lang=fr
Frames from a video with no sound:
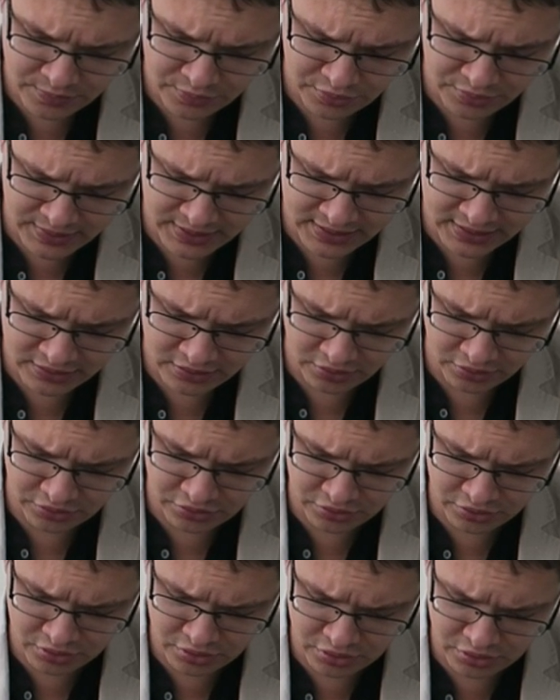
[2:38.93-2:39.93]
puis dans
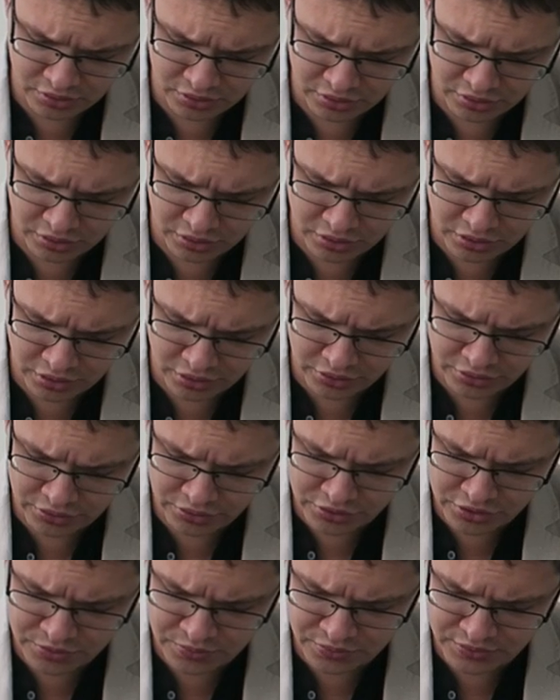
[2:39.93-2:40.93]
une
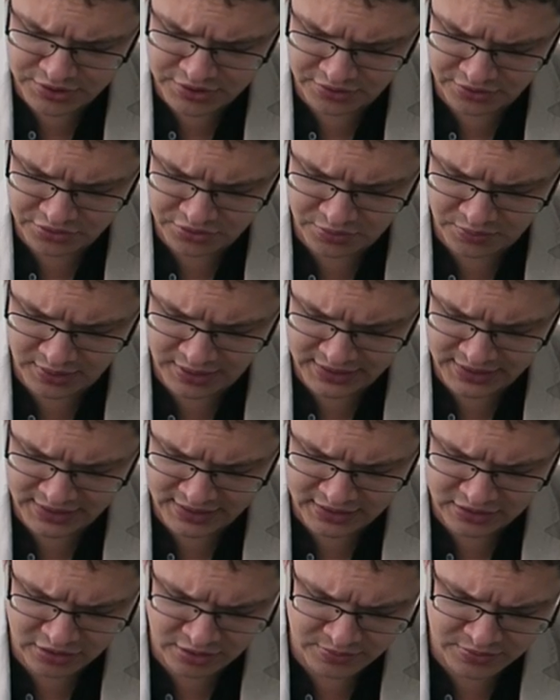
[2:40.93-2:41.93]
glorieuse puissance
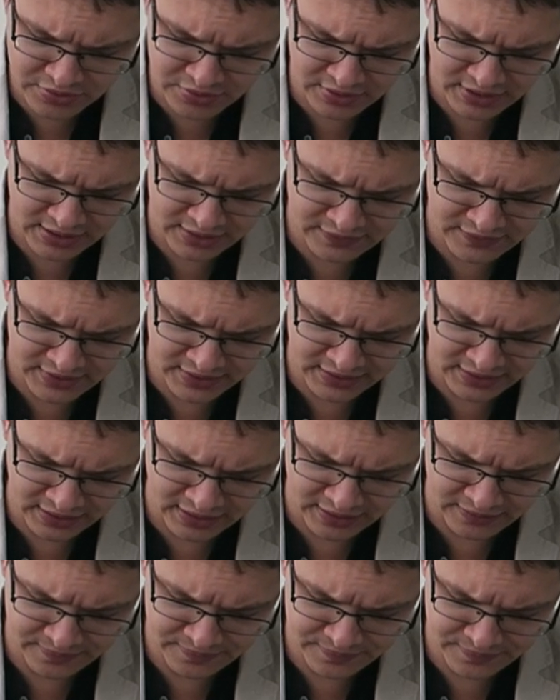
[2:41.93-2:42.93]
royale comme cela
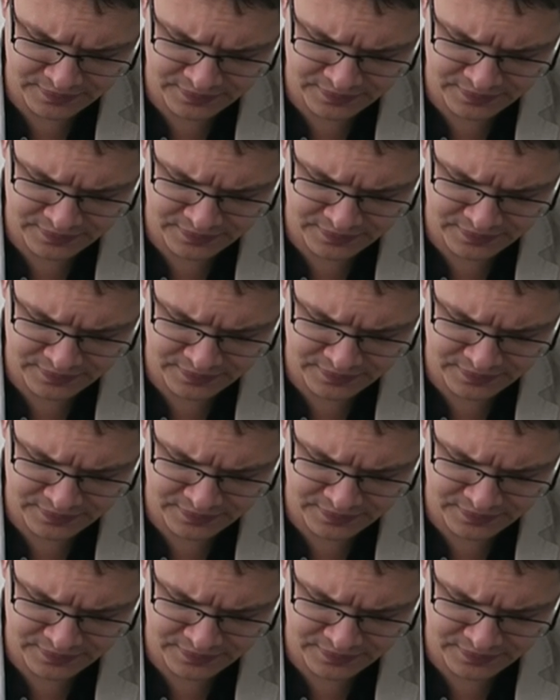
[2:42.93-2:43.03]
adviendra.